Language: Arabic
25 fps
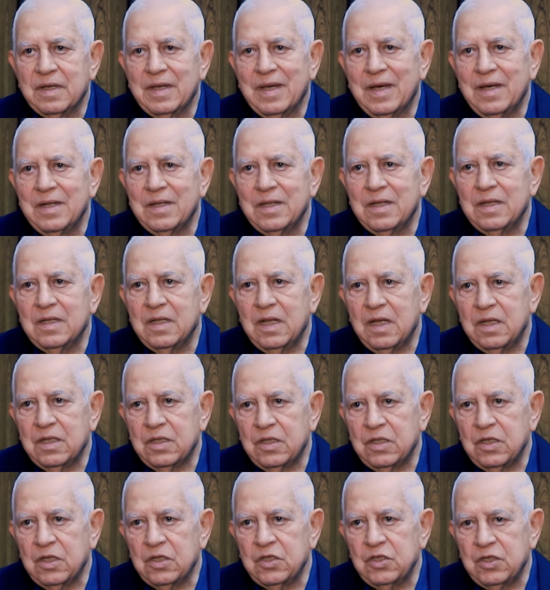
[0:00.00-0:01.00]
كانت
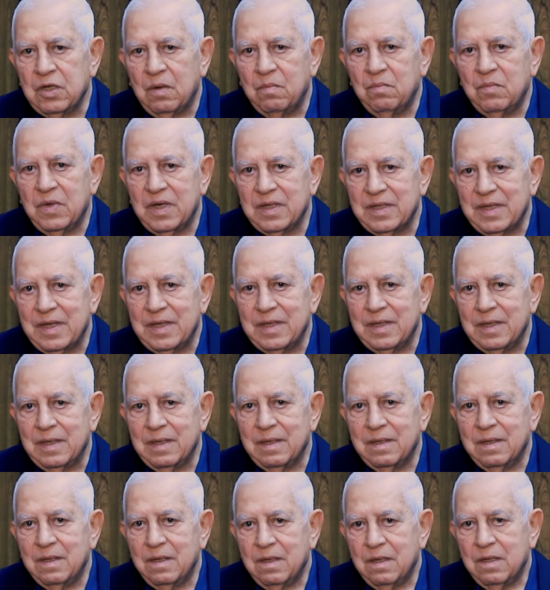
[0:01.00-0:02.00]
تتجمد
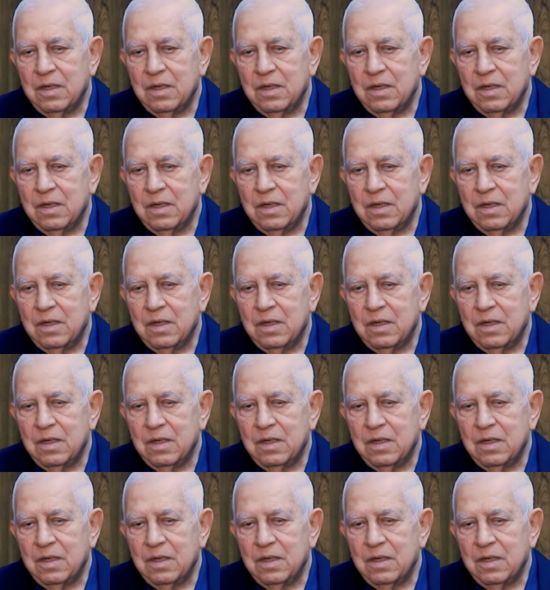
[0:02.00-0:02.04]
هيك